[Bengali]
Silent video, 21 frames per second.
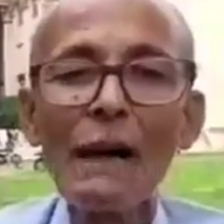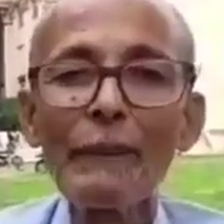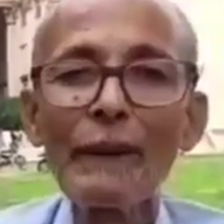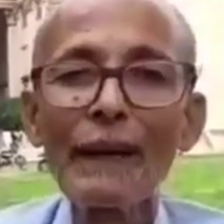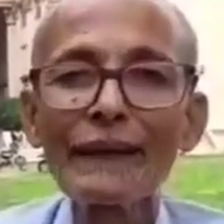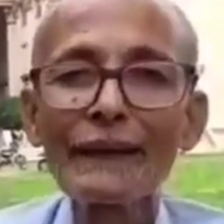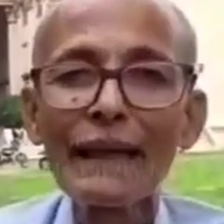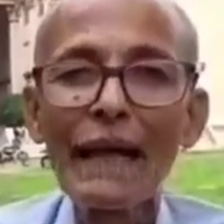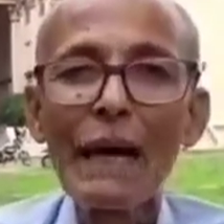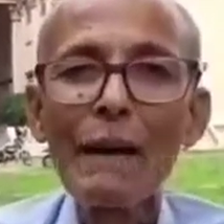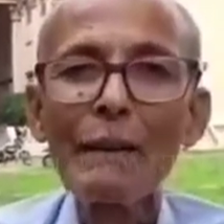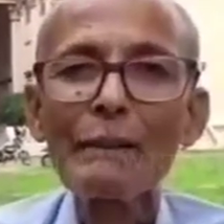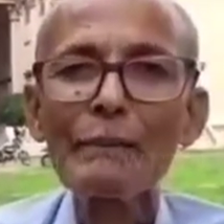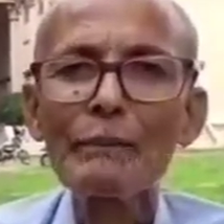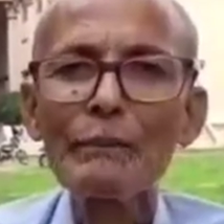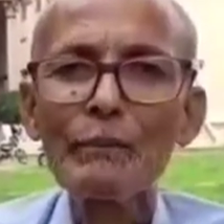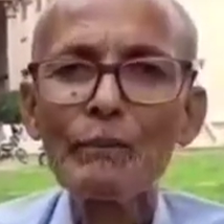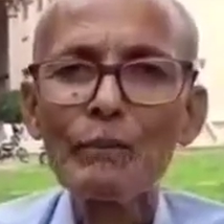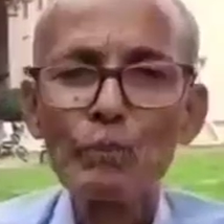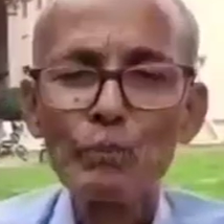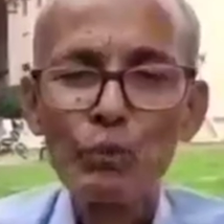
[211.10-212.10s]
আমার নাম
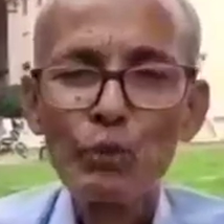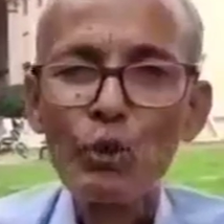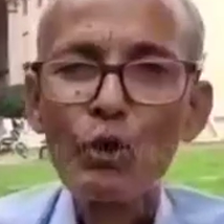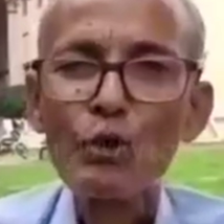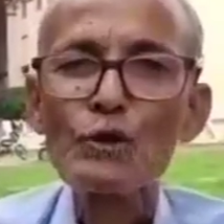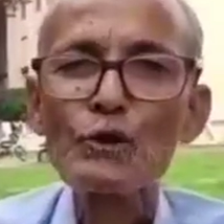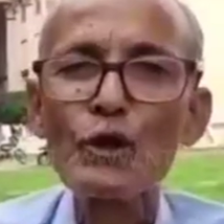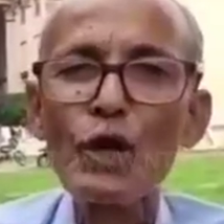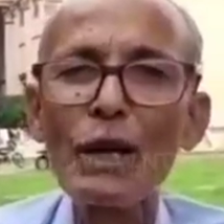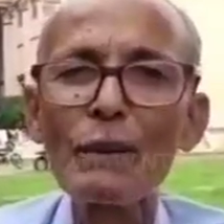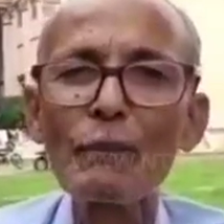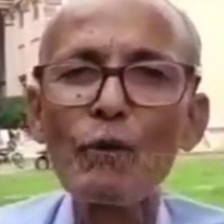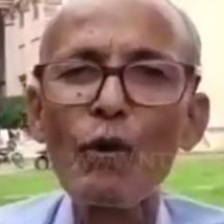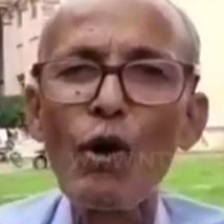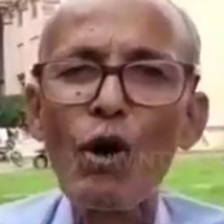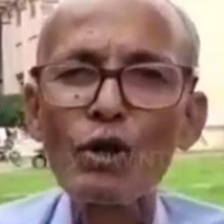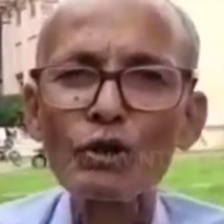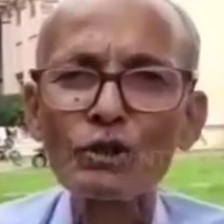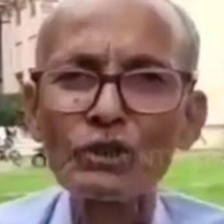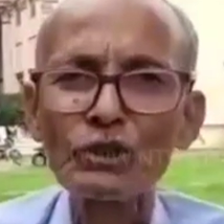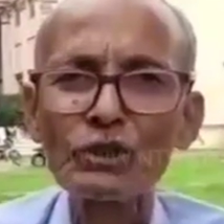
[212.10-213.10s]
পুরঞ্জয়
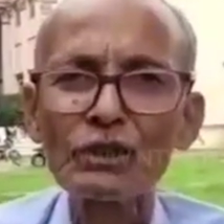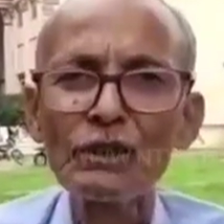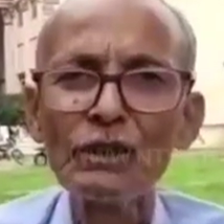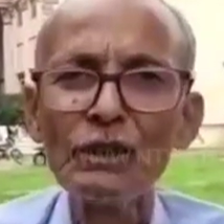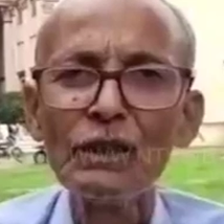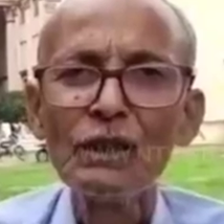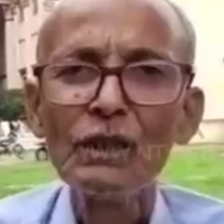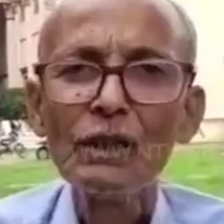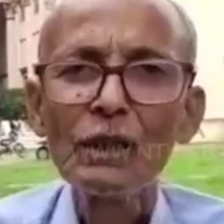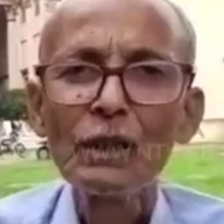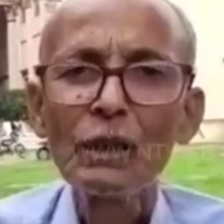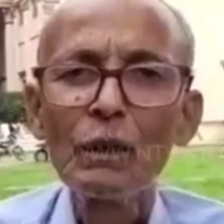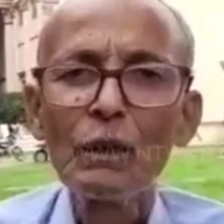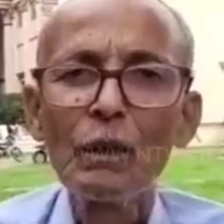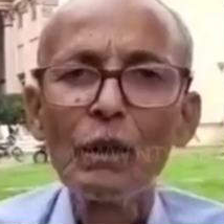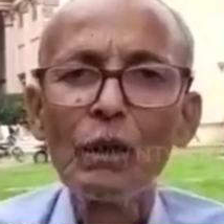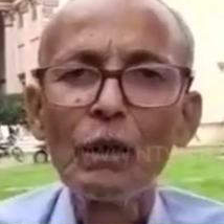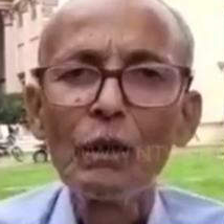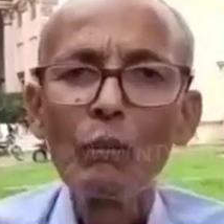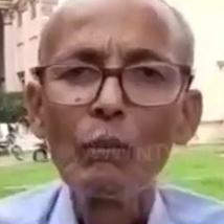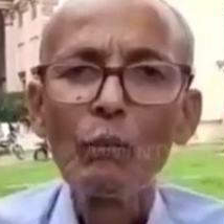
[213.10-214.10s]
বোস
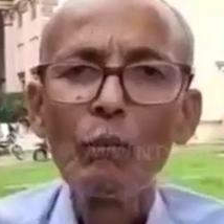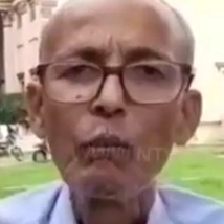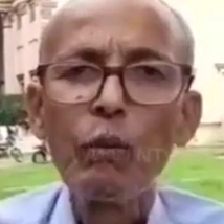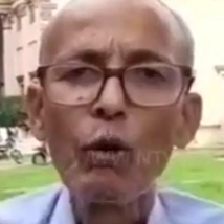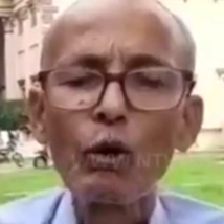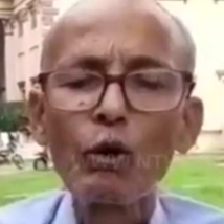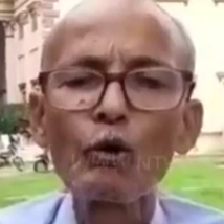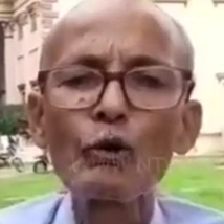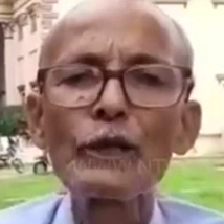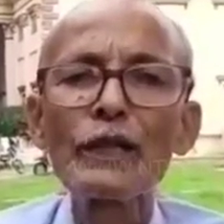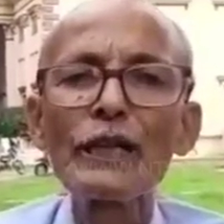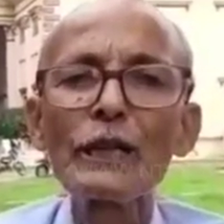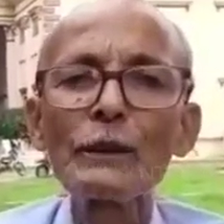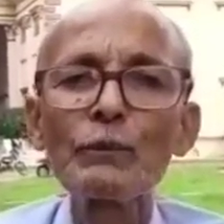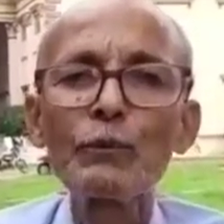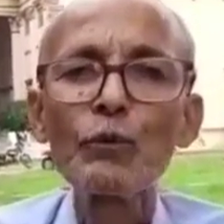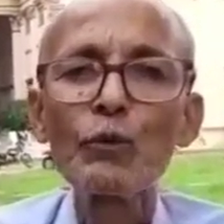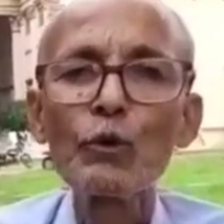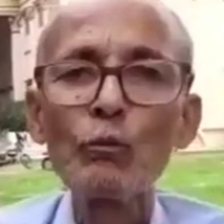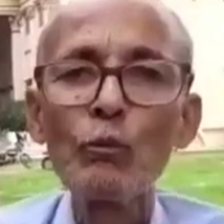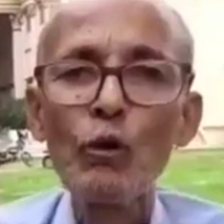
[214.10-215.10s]

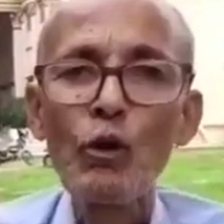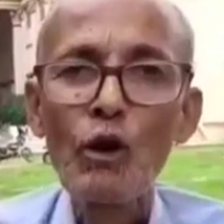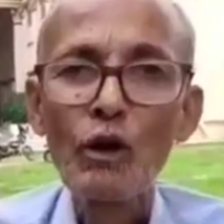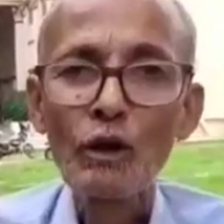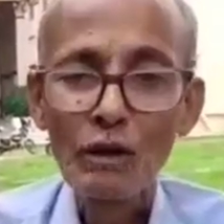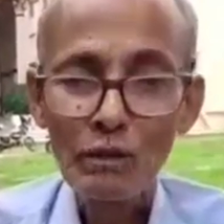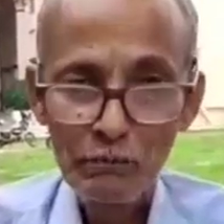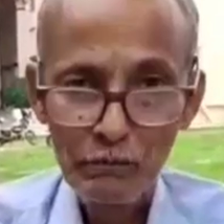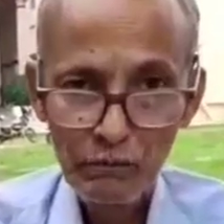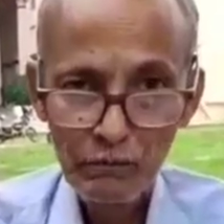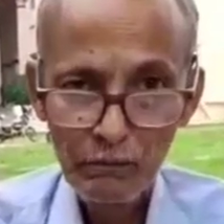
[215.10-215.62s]
বরনীলপুর মোড়